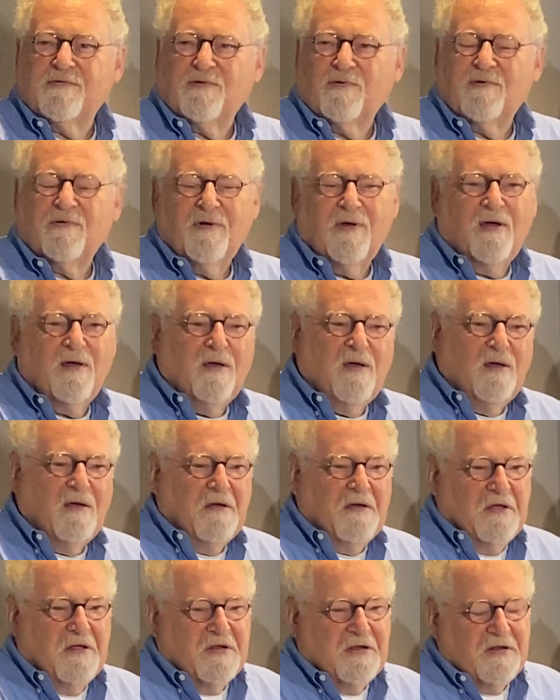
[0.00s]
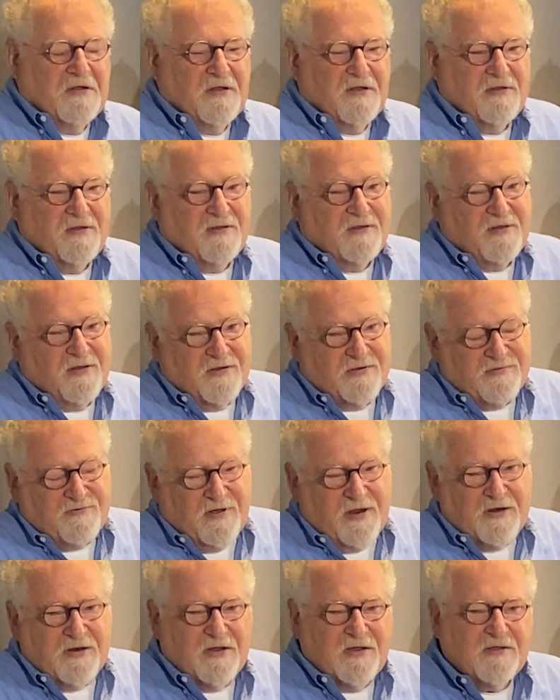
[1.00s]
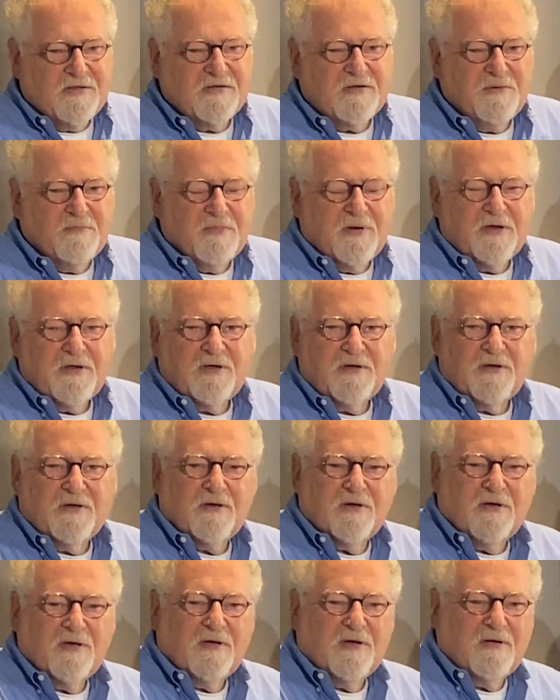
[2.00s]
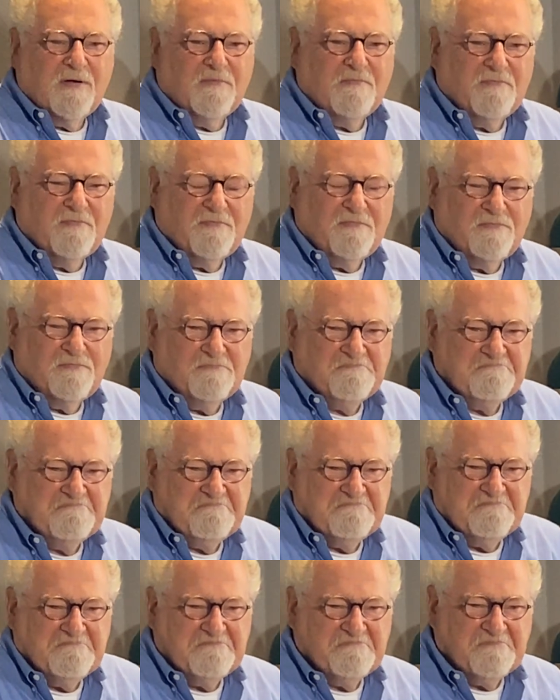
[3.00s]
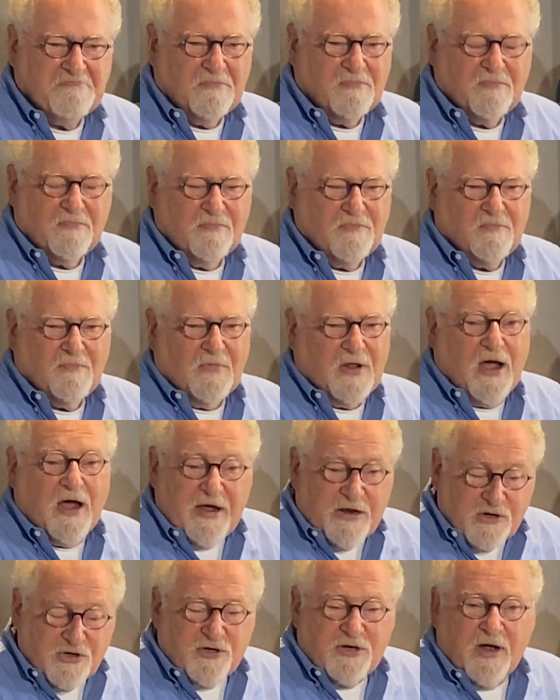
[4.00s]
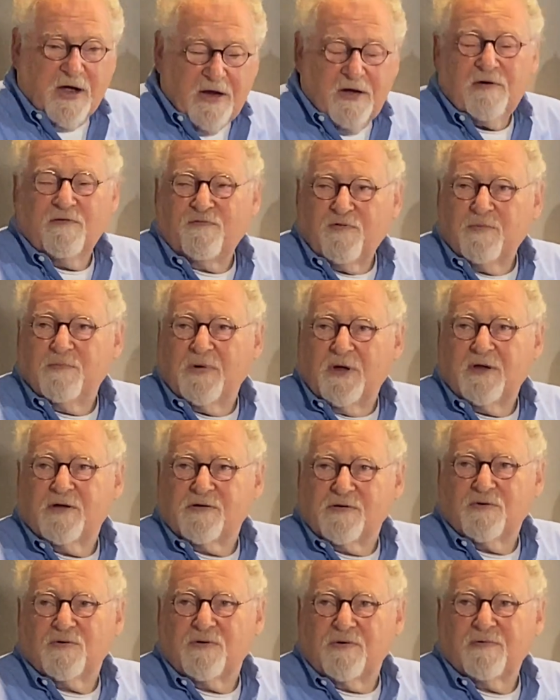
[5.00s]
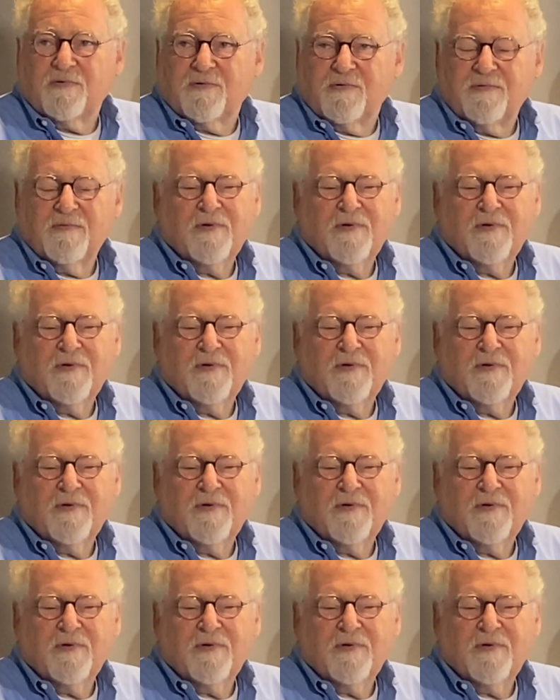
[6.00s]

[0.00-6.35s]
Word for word: So. Das fand ich ziemlich ähm, einschneidend für mich so.